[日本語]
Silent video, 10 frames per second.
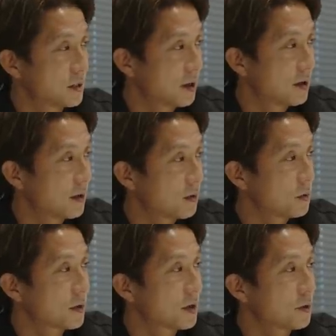て
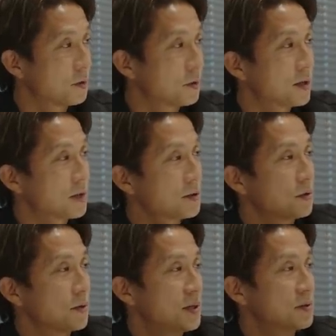こう結構
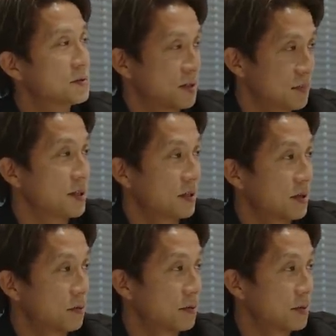フラットに見るんですか、みんなを。